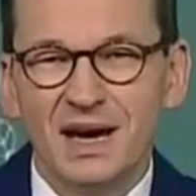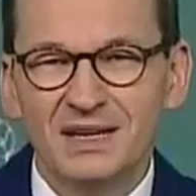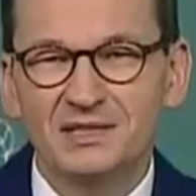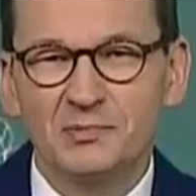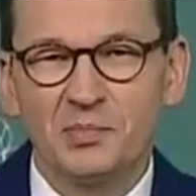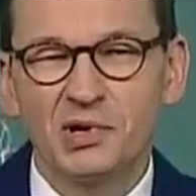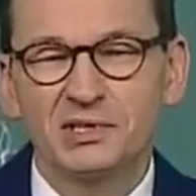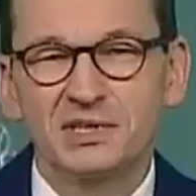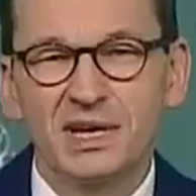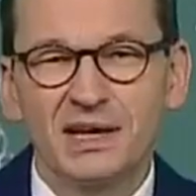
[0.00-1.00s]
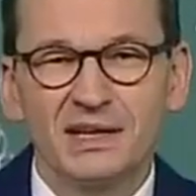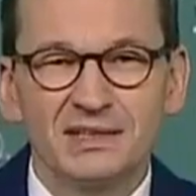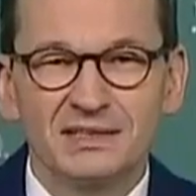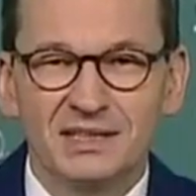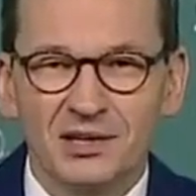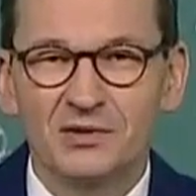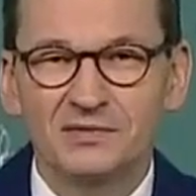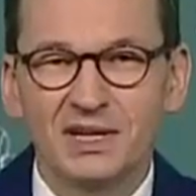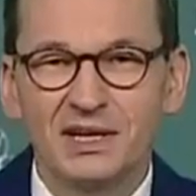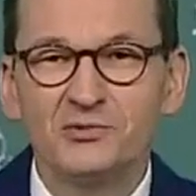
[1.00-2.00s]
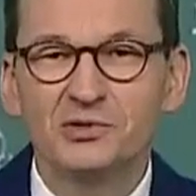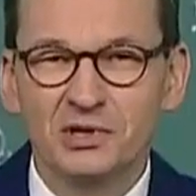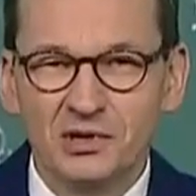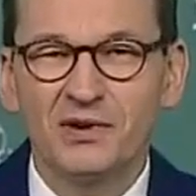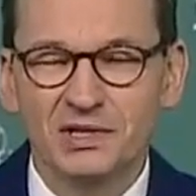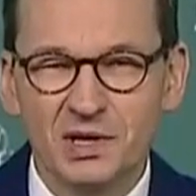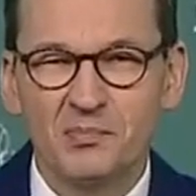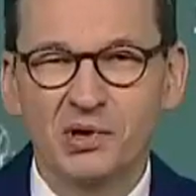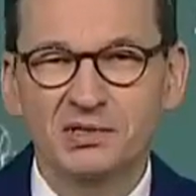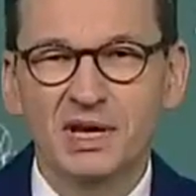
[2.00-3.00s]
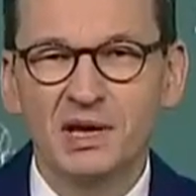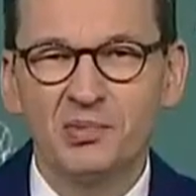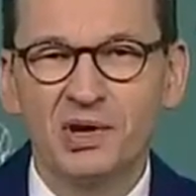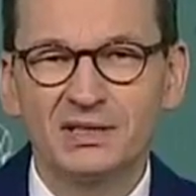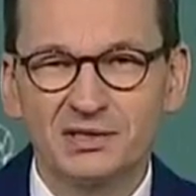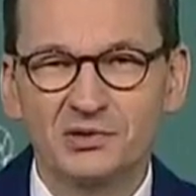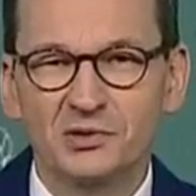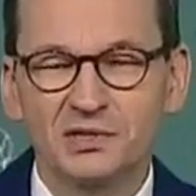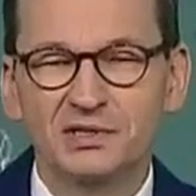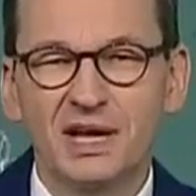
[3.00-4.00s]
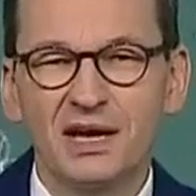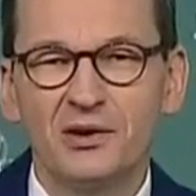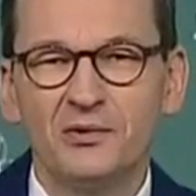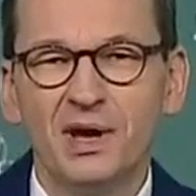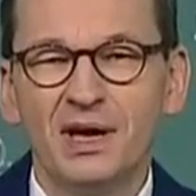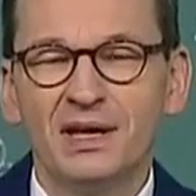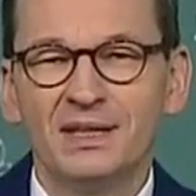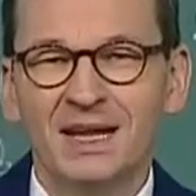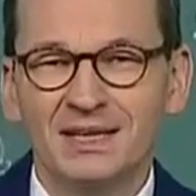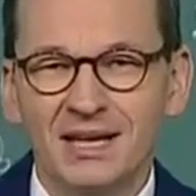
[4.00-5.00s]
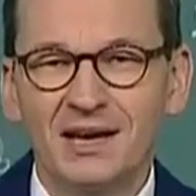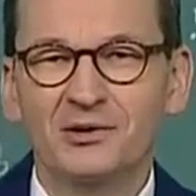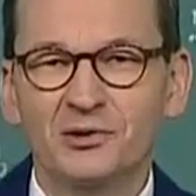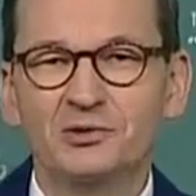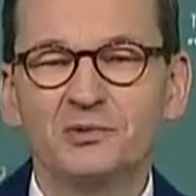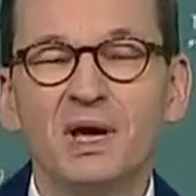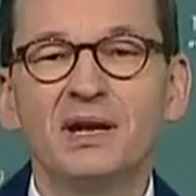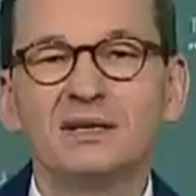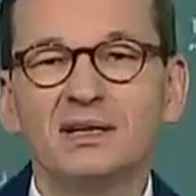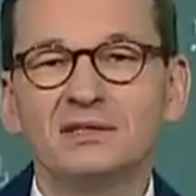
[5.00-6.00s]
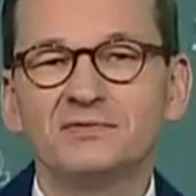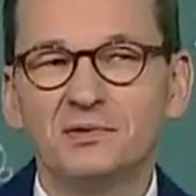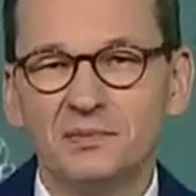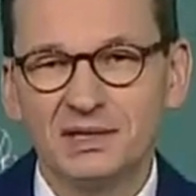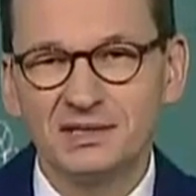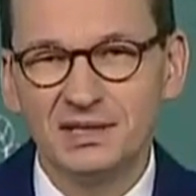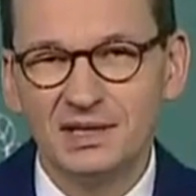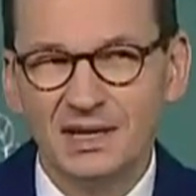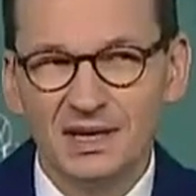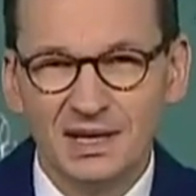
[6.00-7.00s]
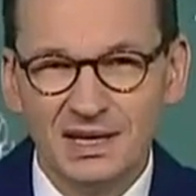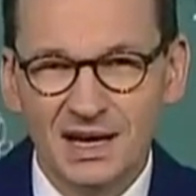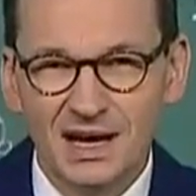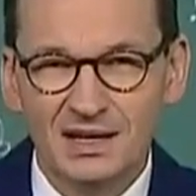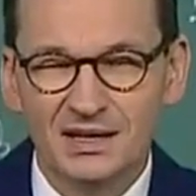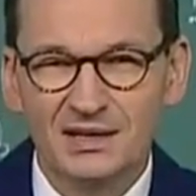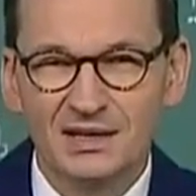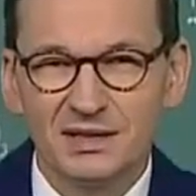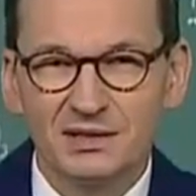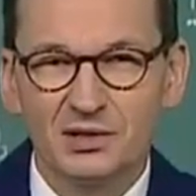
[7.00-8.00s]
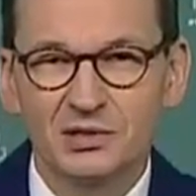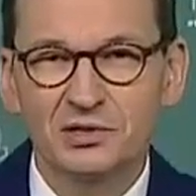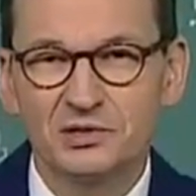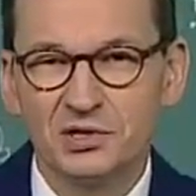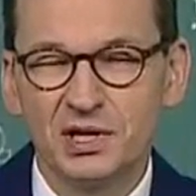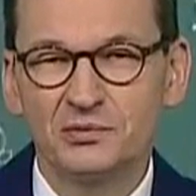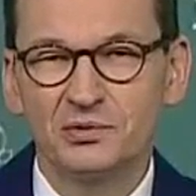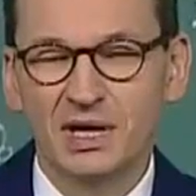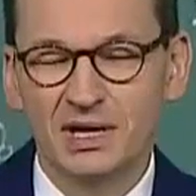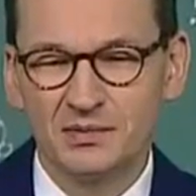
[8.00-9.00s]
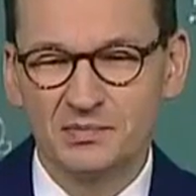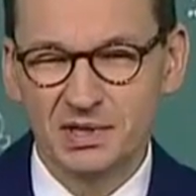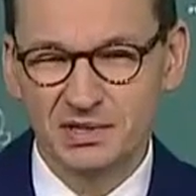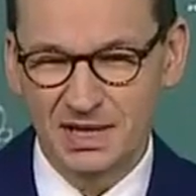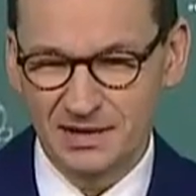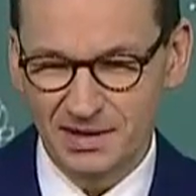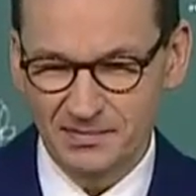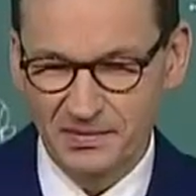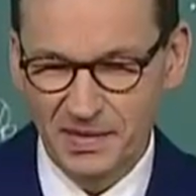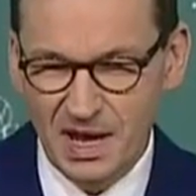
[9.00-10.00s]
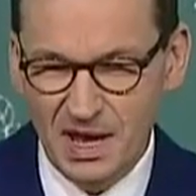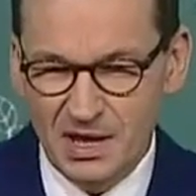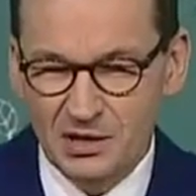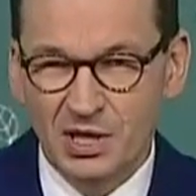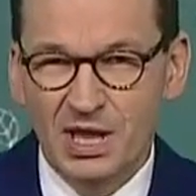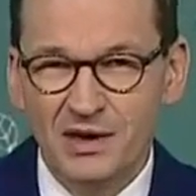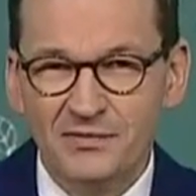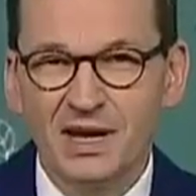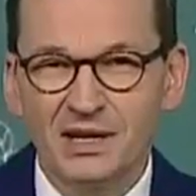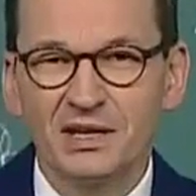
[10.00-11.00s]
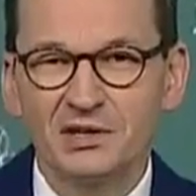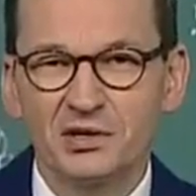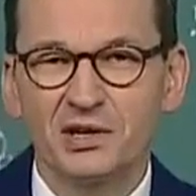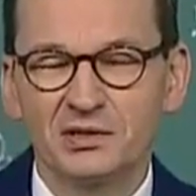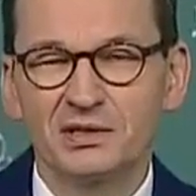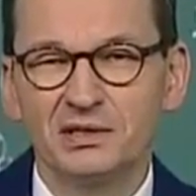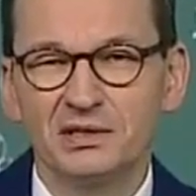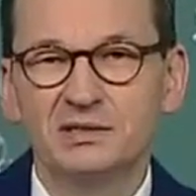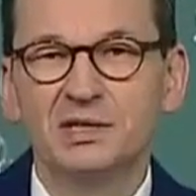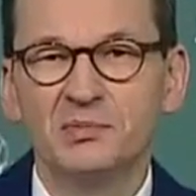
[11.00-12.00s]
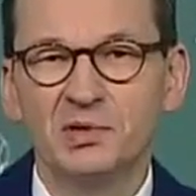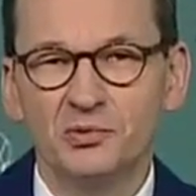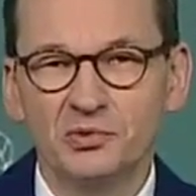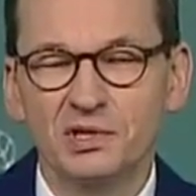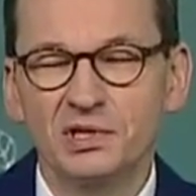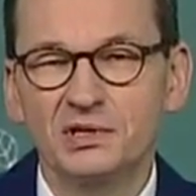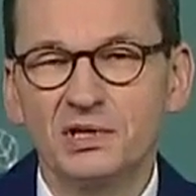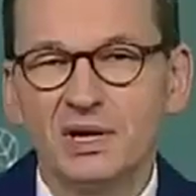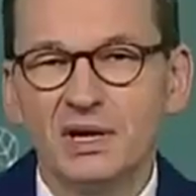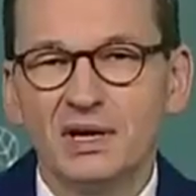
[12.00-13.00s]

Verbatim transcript: arcypolskie z tego względu, że to właśnie Polska i Polacy skorzystają na tak rozumianej transformacji, jak to, co dzisiaj tutaj przedstawiam. Te wielkie środki chcemy użyć